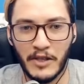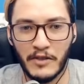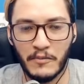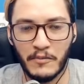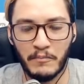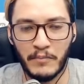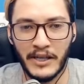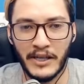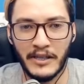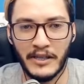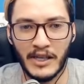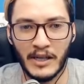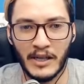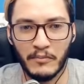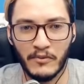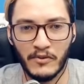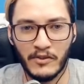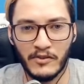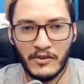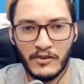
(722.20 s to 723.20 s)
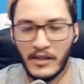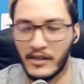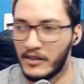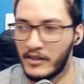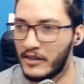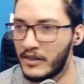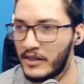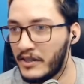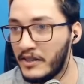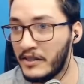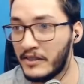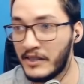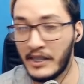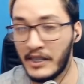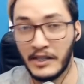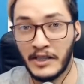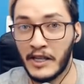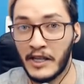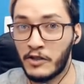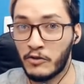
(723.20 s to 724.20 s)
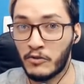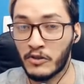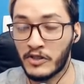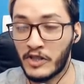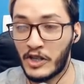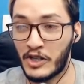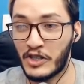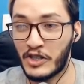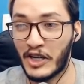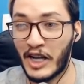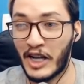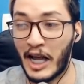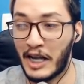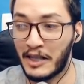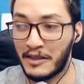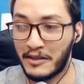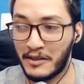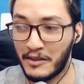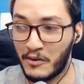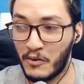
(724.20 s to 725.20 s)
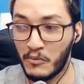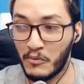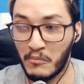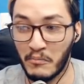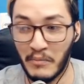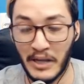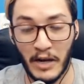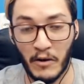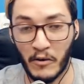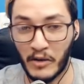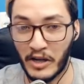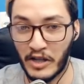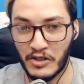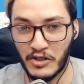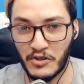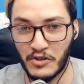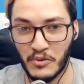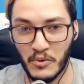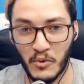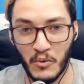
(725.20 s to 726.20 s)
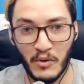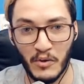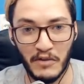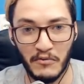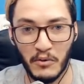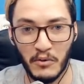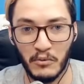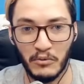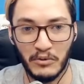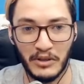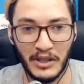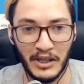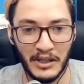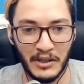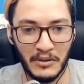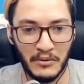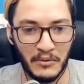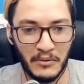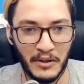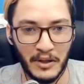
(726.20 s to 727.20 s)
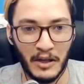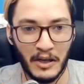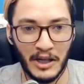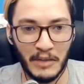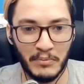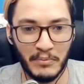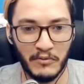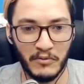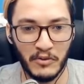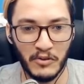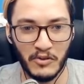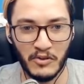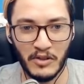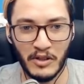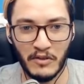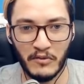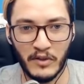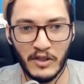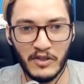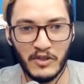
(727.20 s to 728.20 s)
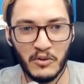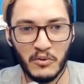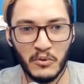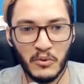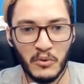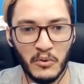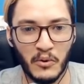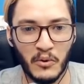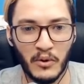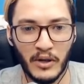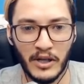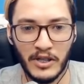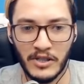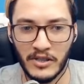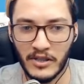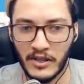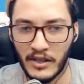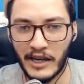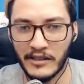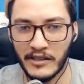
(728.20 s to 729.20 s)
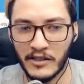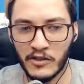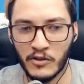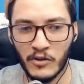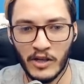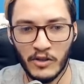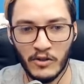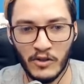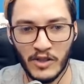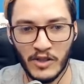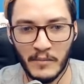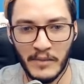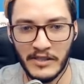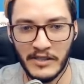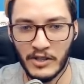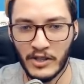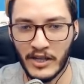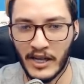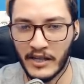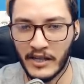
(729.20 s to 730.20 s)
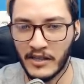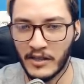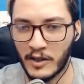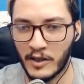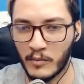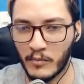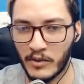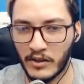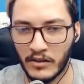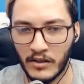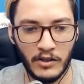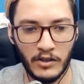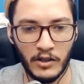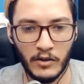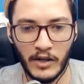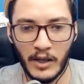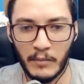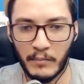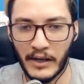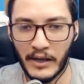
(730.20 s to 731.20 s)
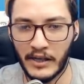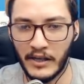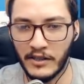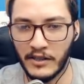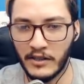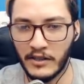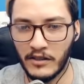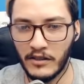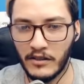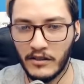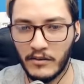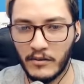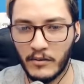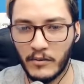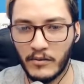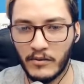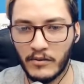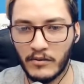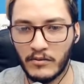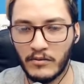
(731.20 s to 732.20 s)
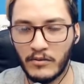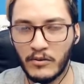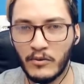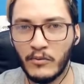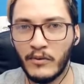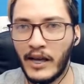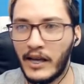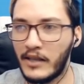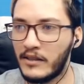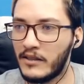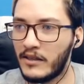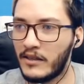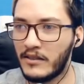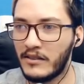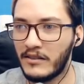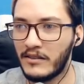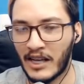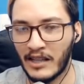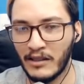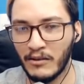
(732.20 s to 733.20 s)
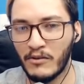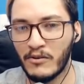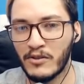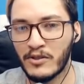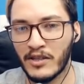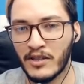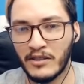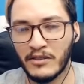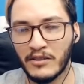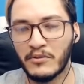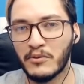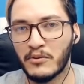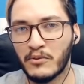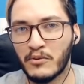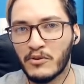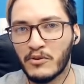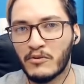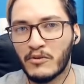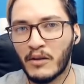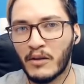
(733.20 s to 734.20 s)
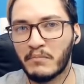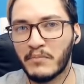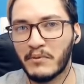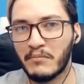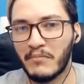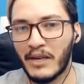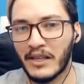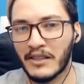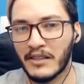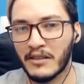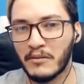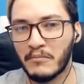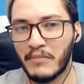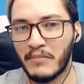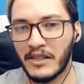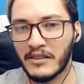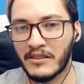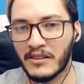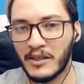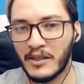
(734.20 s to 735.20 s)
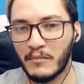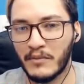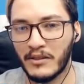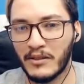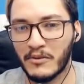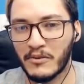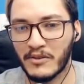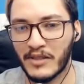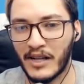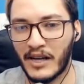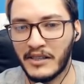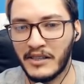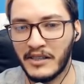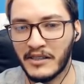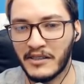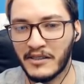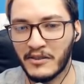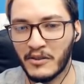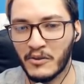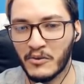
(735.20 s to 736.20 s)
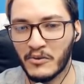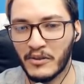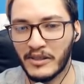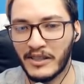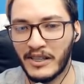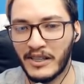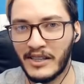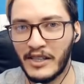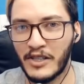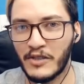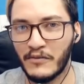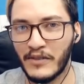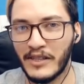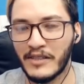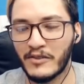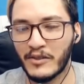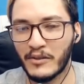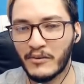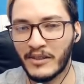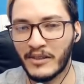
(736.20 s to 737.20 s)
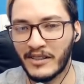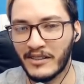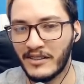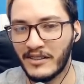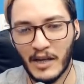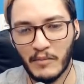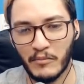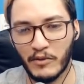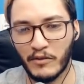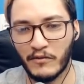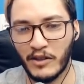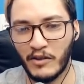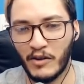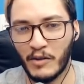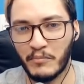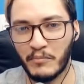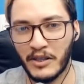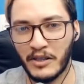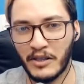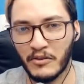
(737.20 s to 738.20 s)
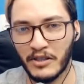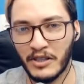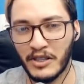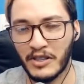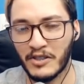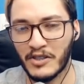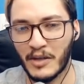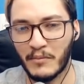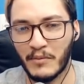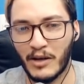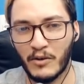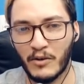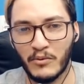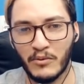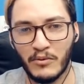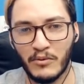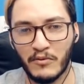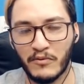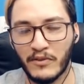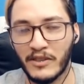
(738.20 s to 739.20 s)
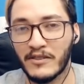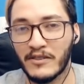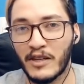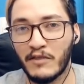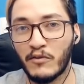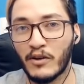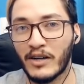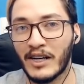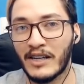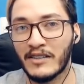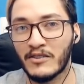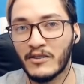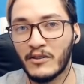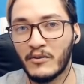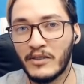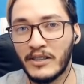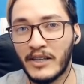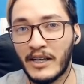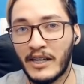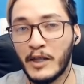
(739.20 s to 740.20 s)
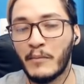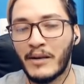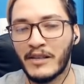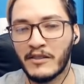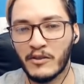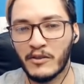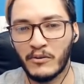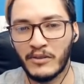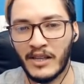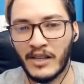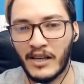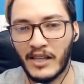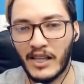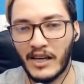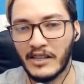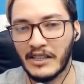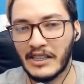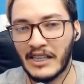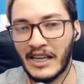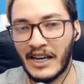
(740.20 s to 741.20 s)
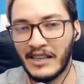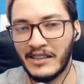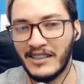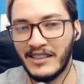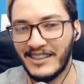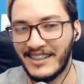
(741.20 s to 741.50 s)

Miss Play, era pra você entender de todas as cartas com meia hora de jogo aí voltando. Era pra você fazer tudo God. A intenção era só chamar esses carinha aqui, mano. E eu reparei que. Não é, né? Tá longe ali do, dos top meta do meta, né, mano? Os carinha aqui estão só na, na, diversão, né? Tá bom, valeu a pena. Eu queria chamar o. fazer a invocação e a animação na, na ranqueada.